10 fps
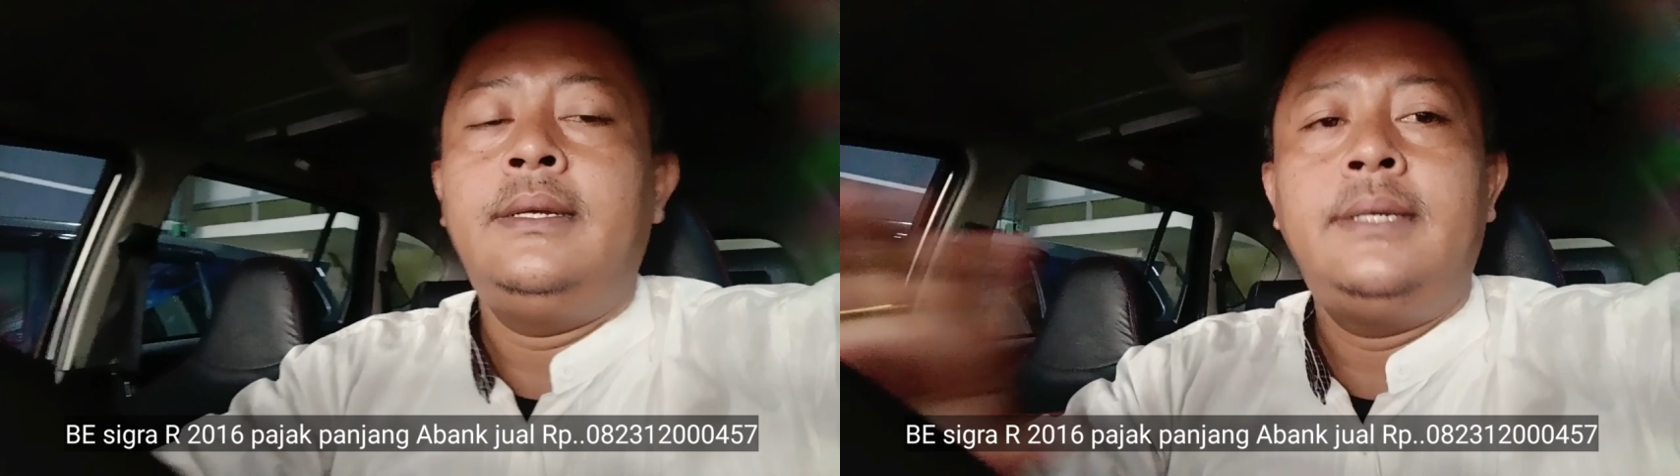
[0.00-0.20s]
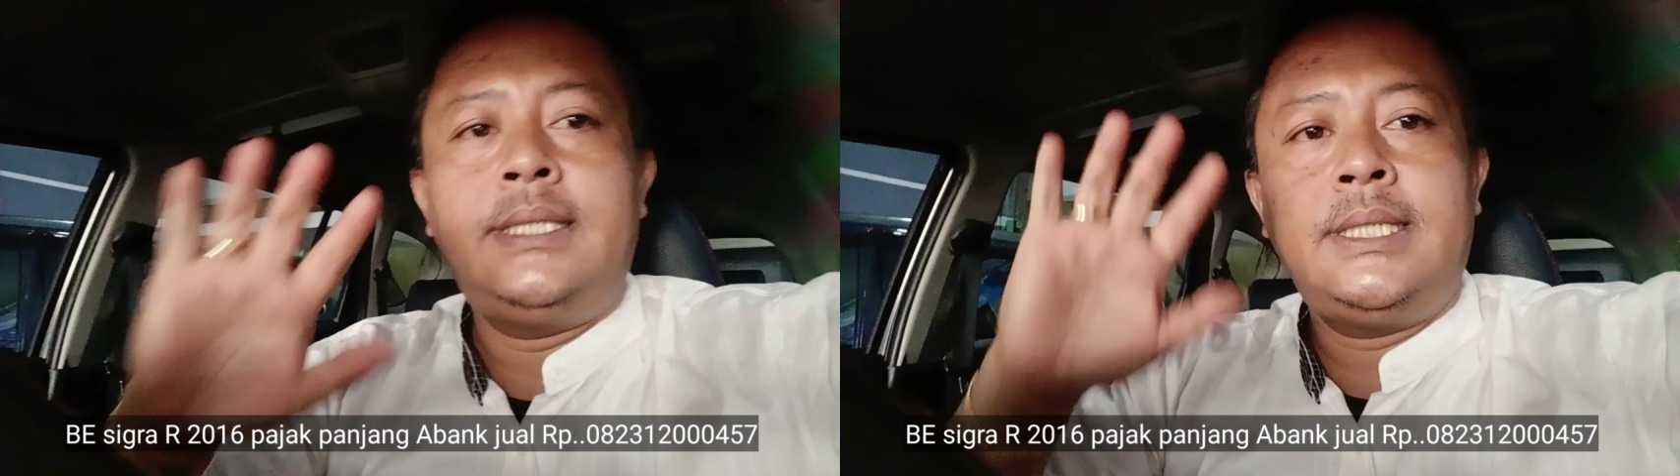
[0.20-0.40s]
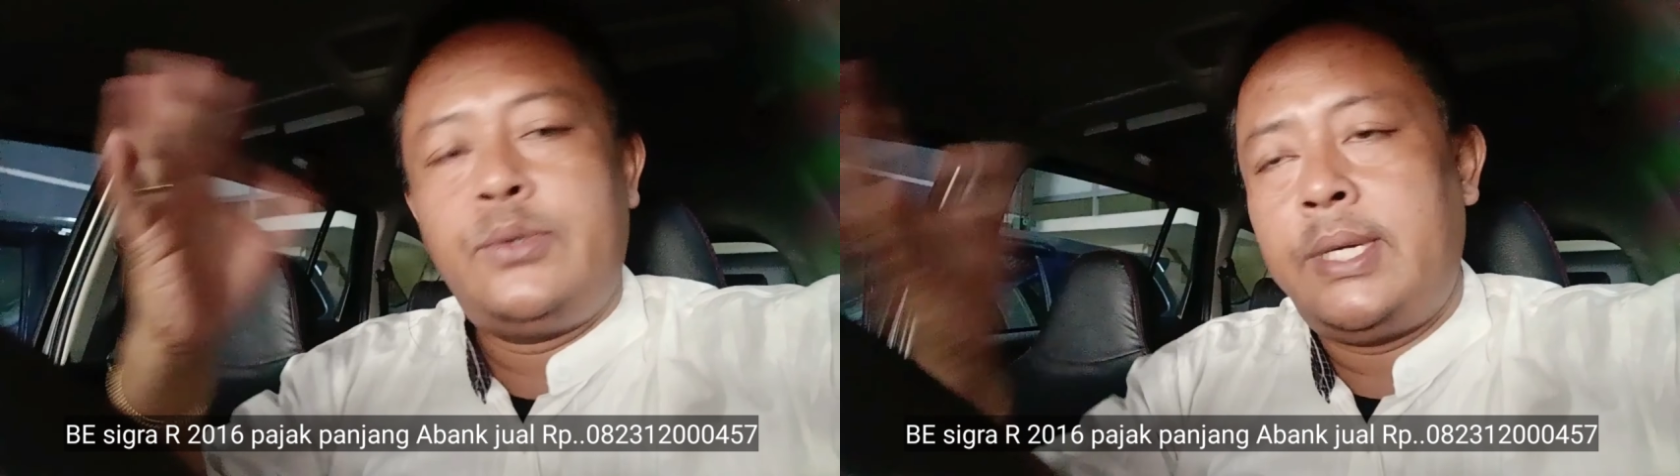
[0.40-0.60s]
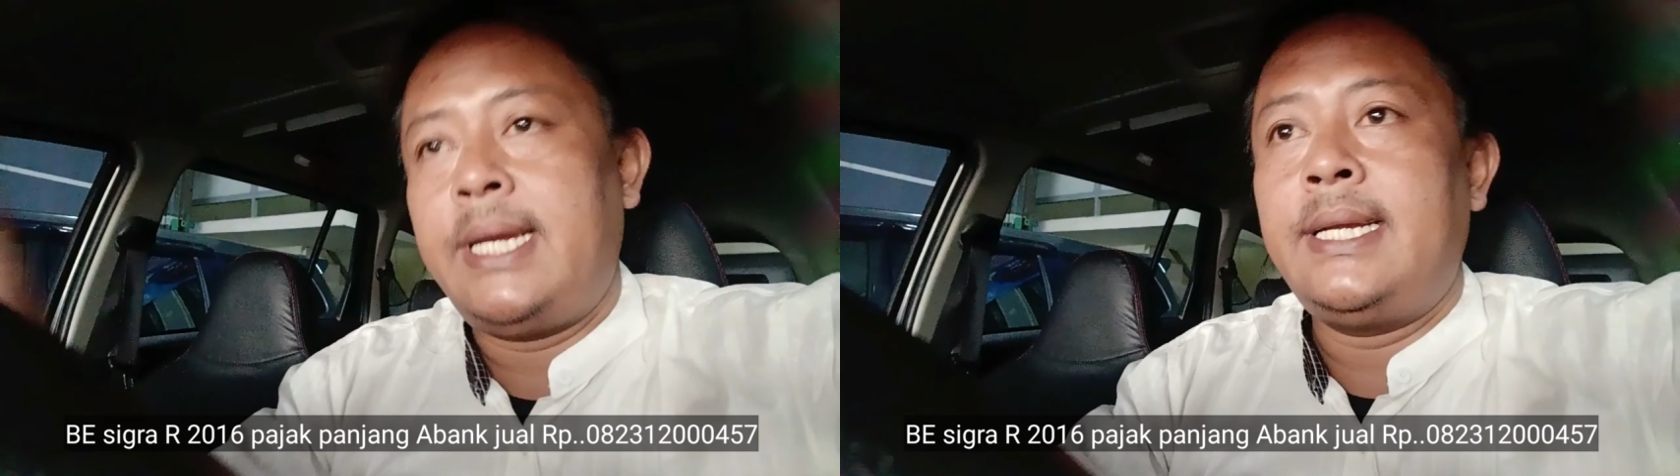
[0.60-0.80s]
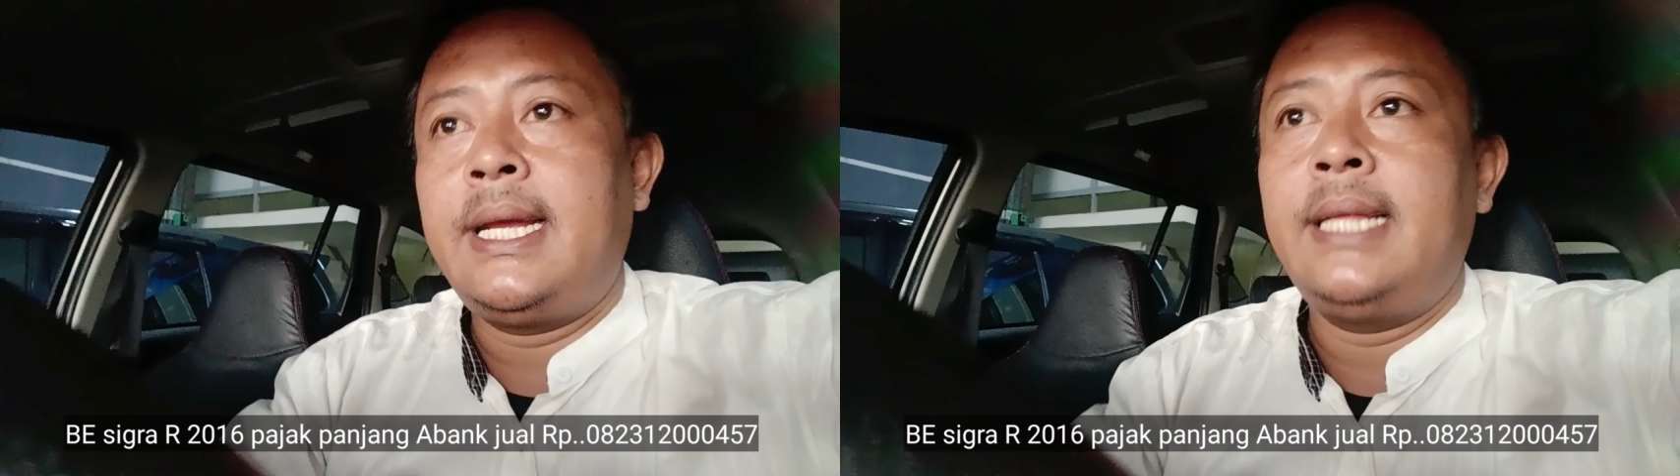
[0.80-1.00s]

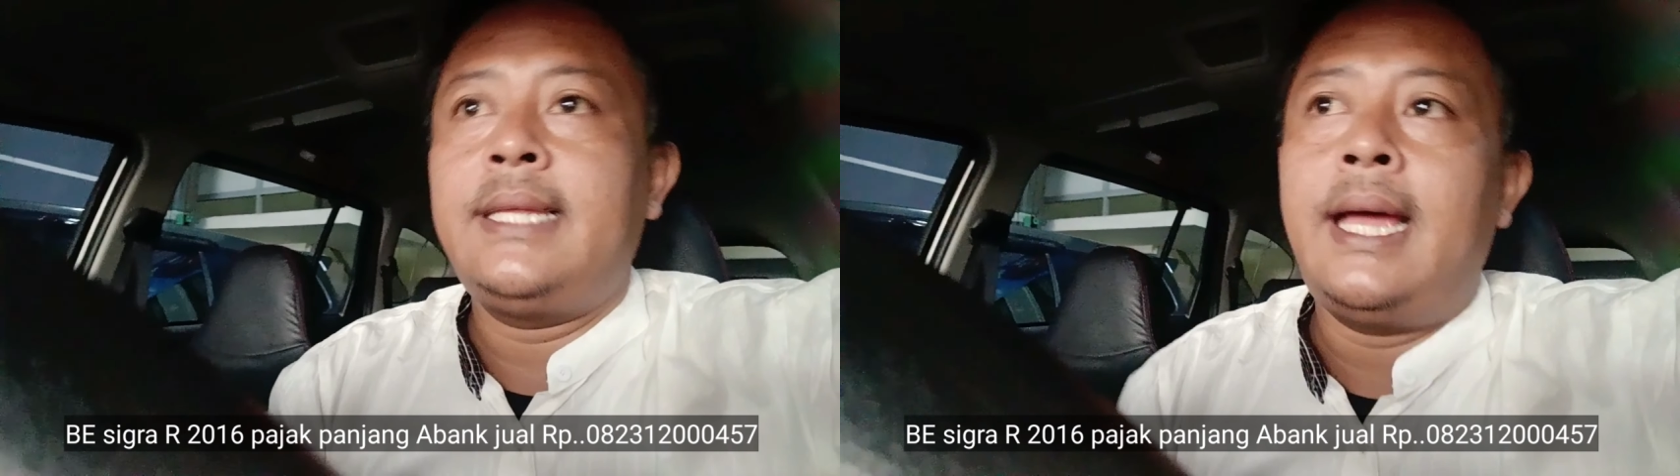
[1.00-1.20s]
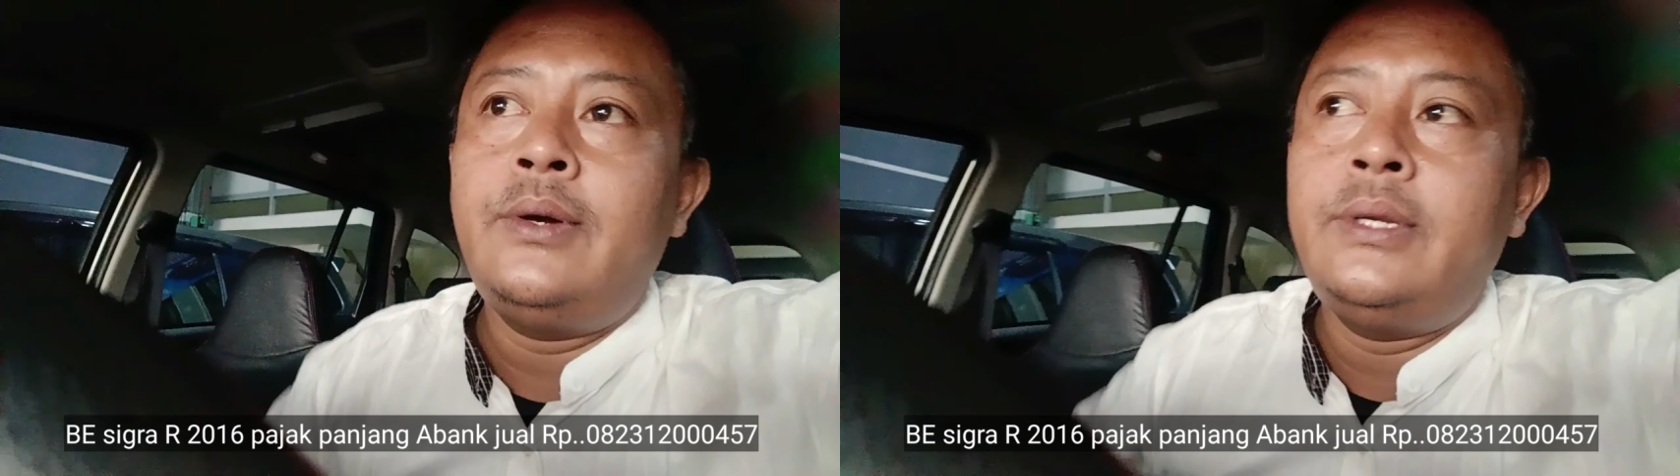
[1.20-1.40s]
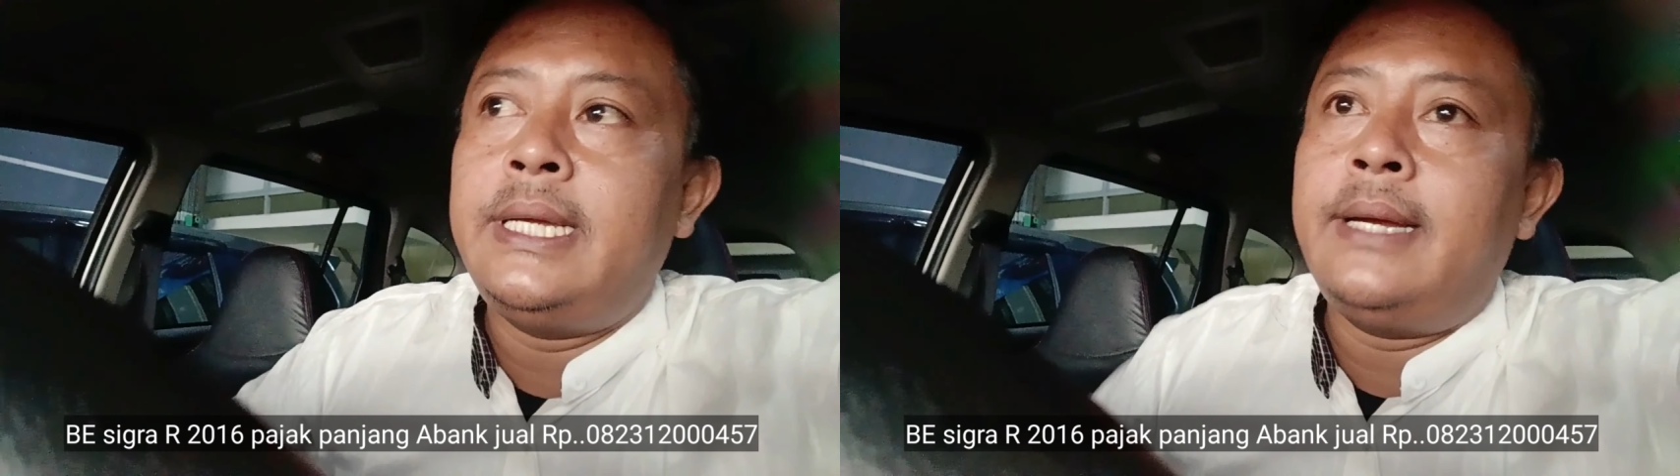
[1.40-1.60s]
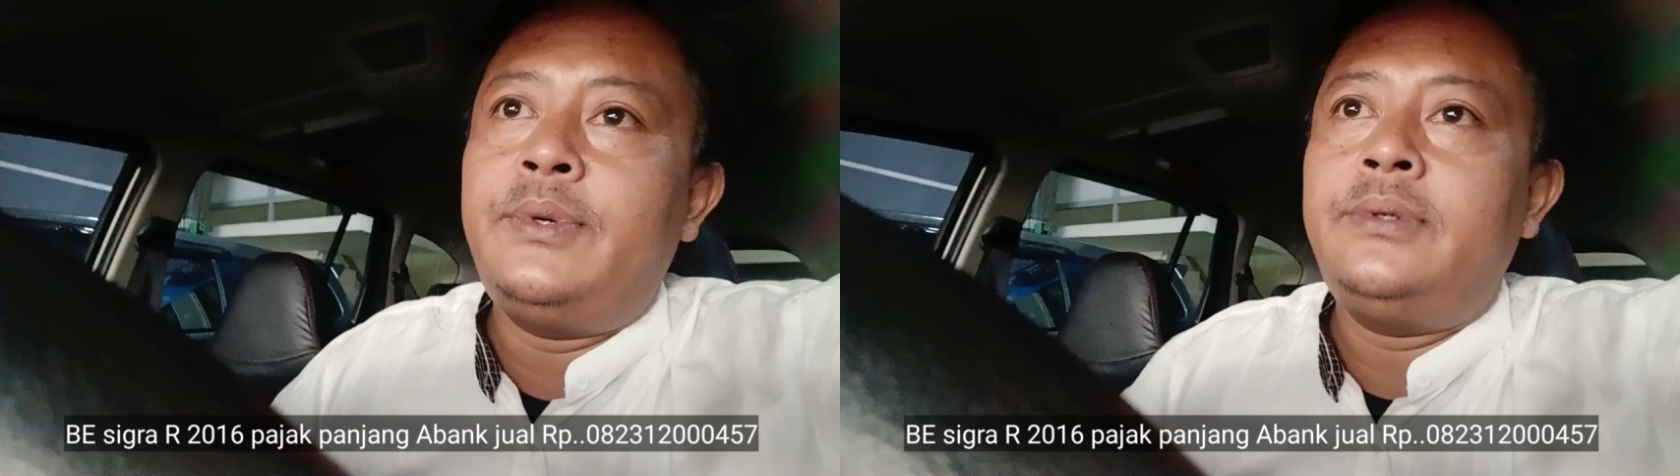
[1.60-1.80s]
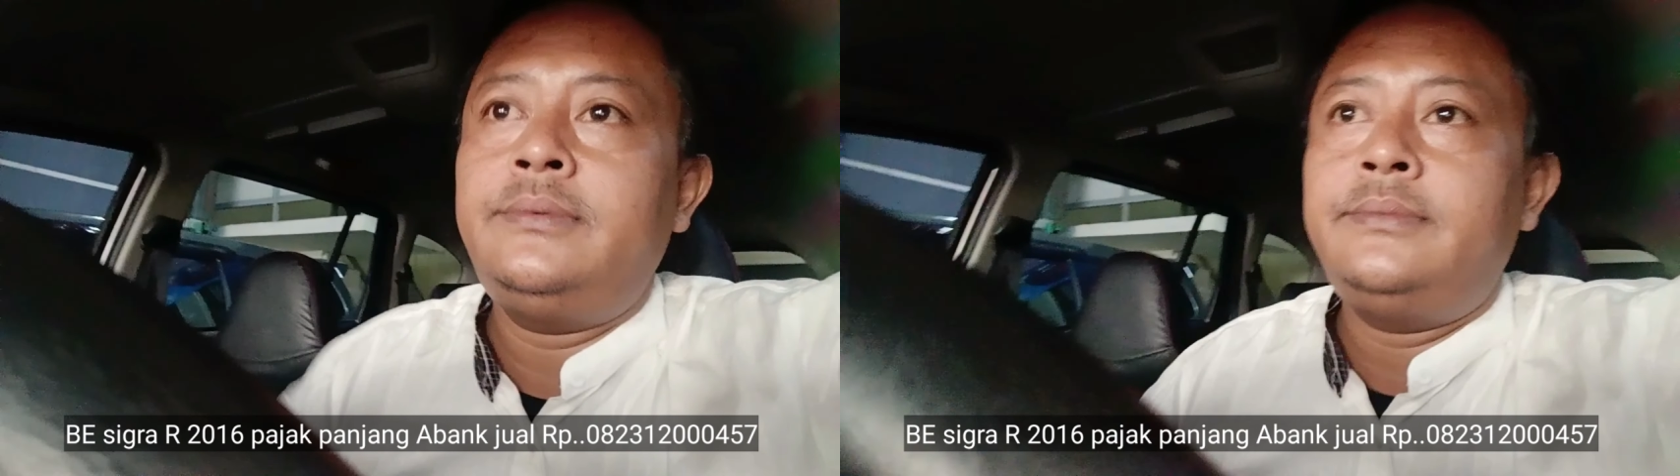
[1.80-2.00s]
disesuaikan dengan tahunnya pun